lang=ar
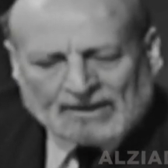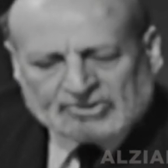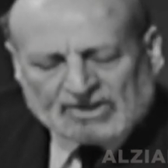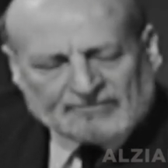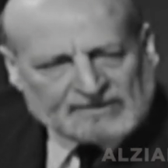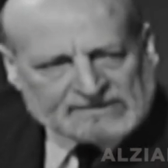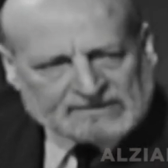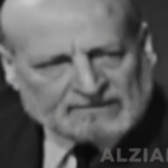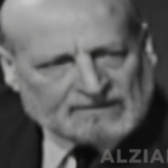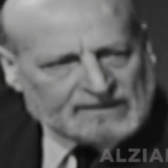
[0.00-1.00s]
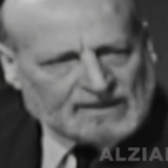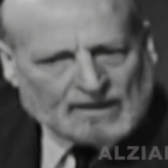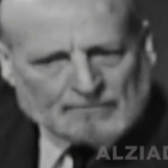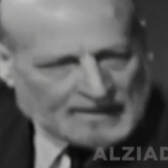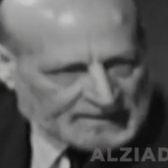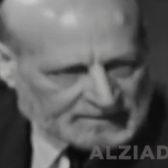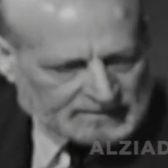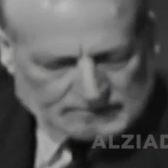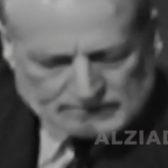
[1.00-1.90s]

أنشأ في الإسكندرية بنك